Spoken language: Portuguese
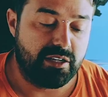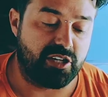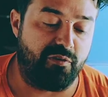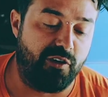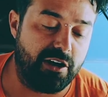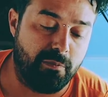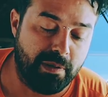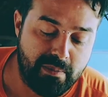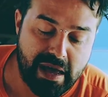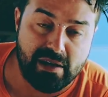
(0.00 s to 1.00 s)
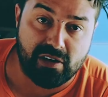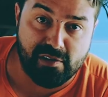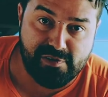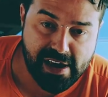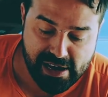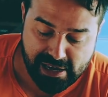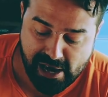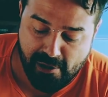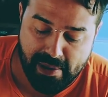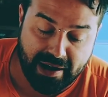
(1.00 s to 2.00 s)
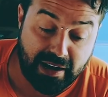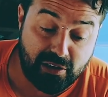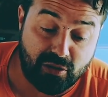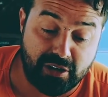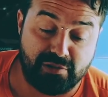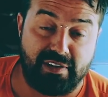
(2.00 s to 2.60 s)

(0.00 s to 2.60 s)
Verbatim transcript: Já foi. o primeiro que veio aqui é o marcador de